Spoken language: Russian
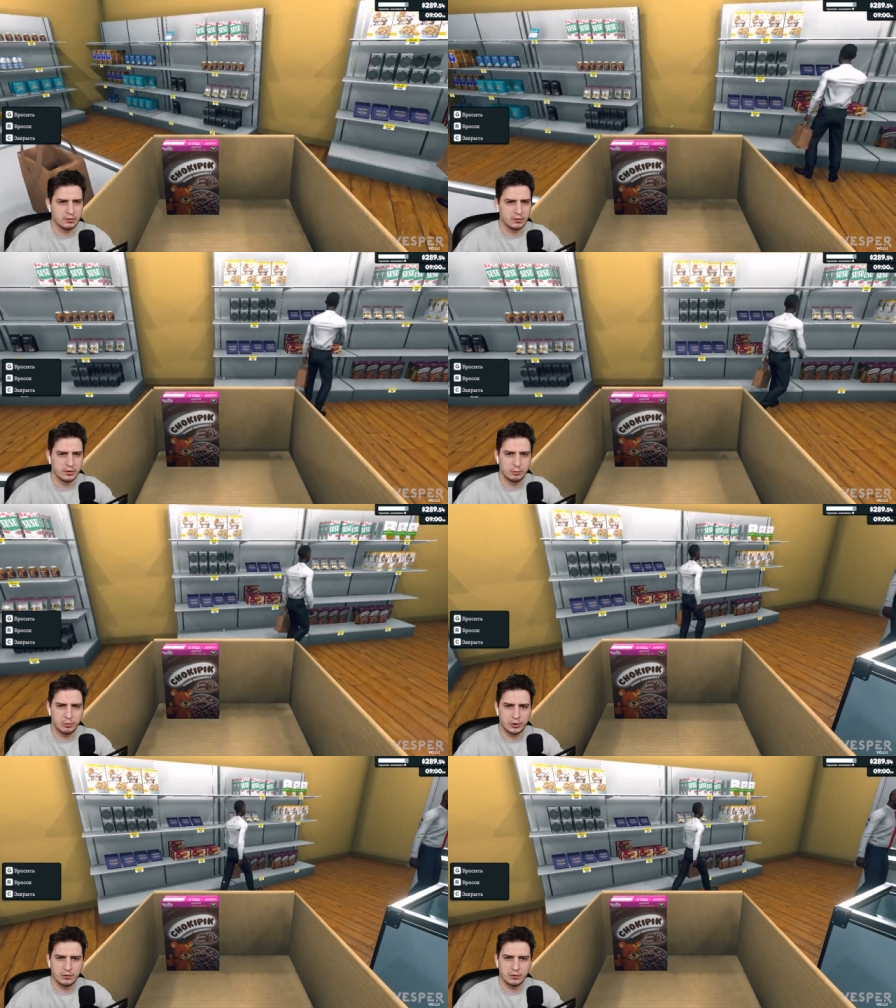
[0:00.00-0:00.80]
Не
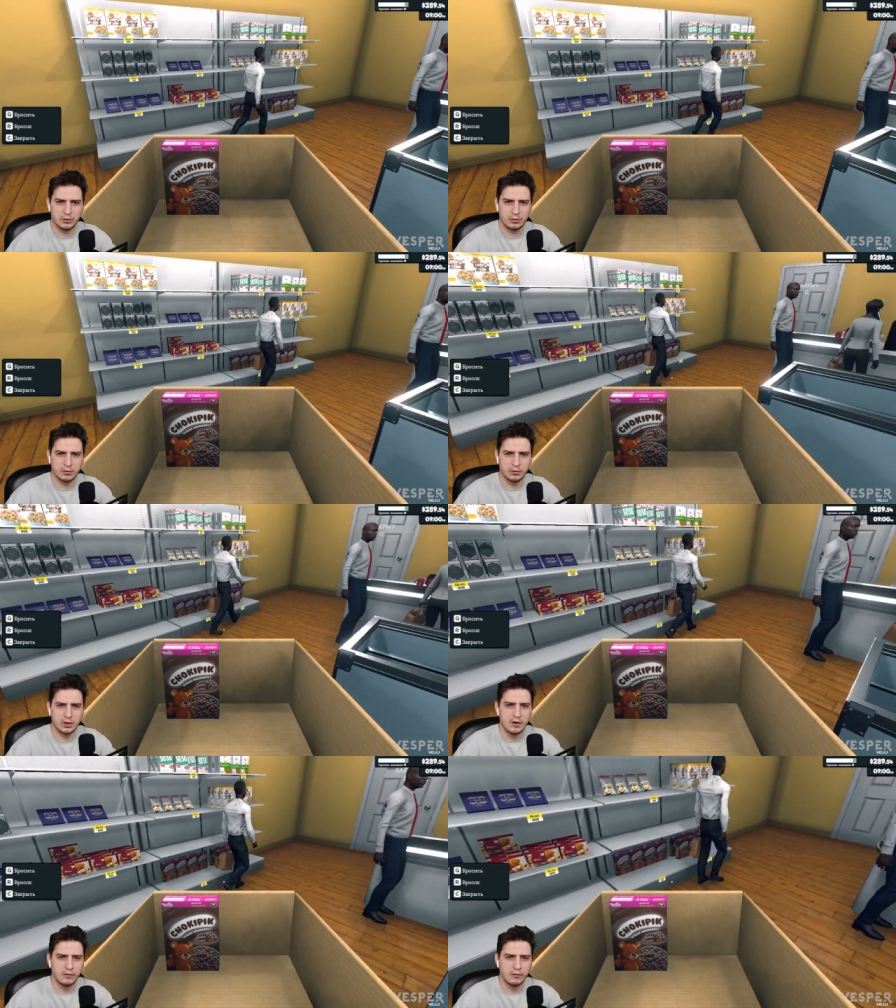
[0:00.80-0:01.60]
понял.
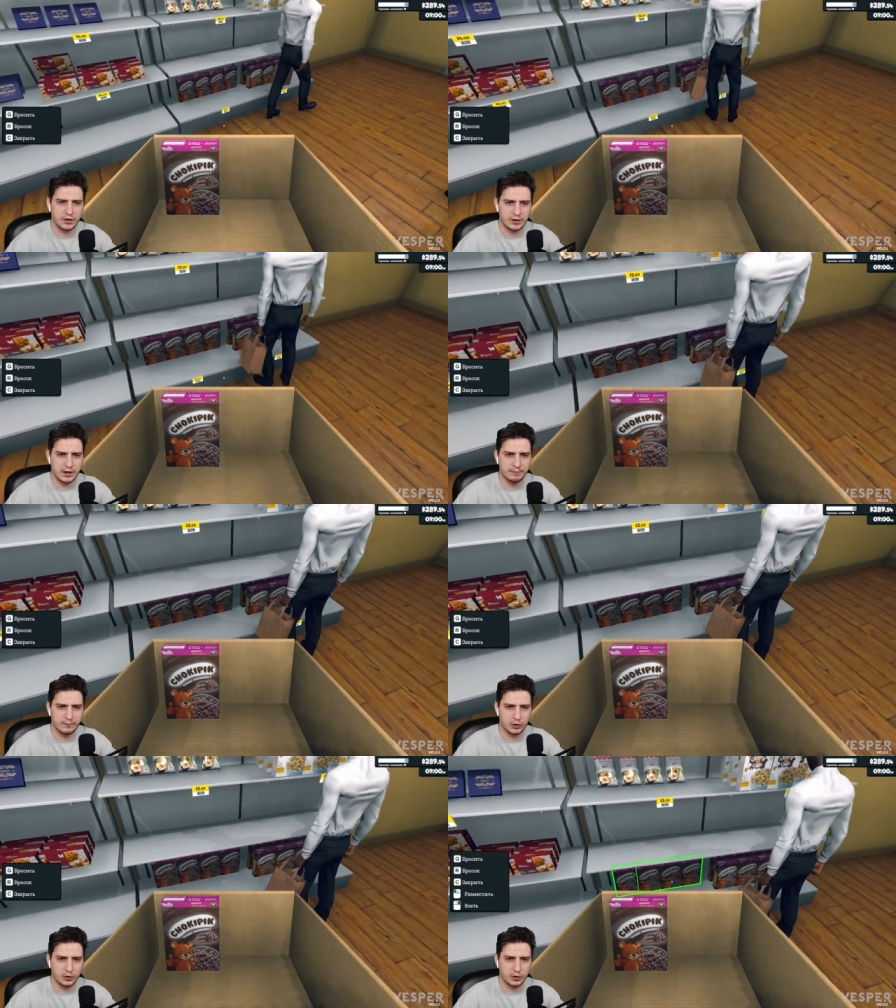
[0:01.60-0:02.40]
Вот они, да. Вот они,